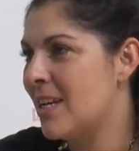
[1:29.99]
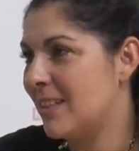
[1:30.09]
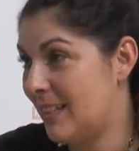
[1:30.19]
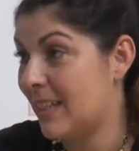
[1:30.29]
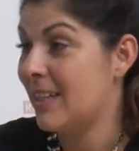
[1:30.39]

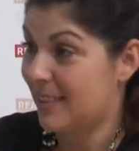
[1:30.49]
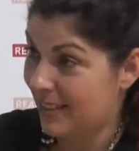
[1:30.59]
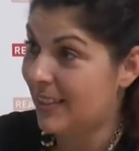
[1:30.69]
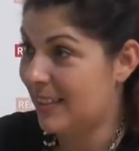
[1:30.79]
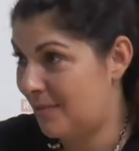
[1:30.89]
di case
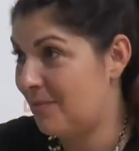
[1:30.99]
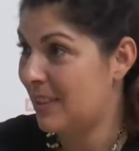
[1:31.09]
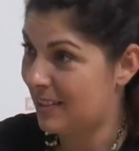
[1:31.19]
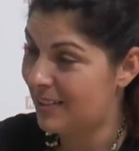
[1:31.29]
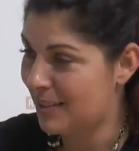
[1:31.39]
in
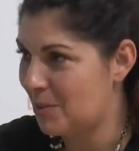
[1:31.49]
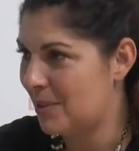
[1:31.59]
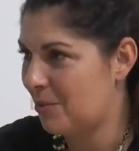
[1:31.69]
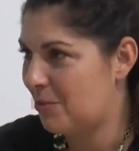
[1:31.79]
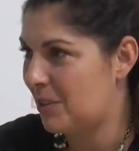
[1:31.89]
vendita o
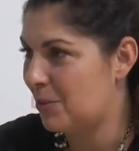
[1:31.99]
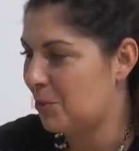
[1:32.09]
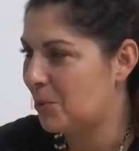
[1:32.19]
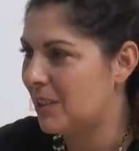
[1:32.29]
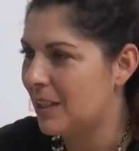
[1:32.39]
in
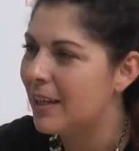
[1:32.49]
affitto, quindi mm.